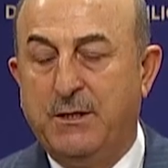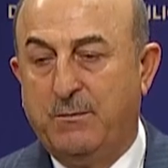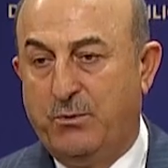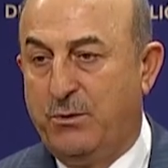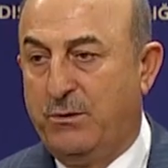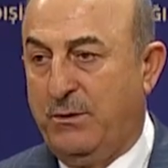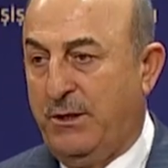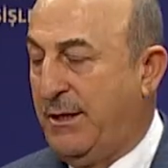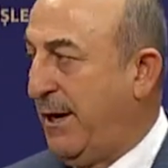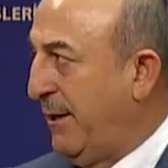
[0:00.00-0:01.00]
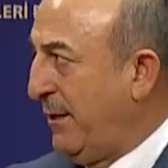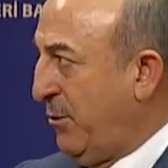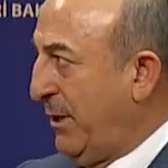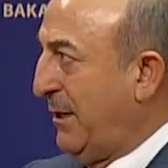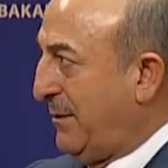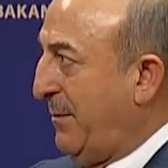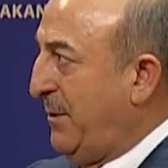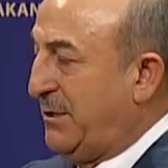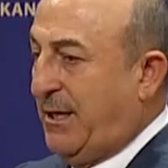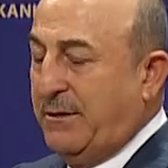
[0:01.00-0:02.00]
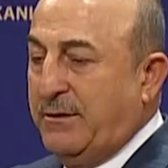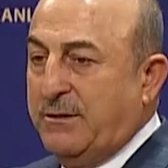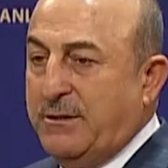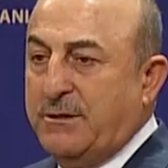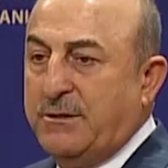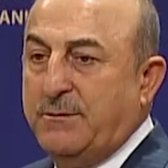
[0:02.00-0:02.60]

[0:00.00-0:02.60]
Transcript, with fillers: Bu İran'a yönelik de bir tehdittir,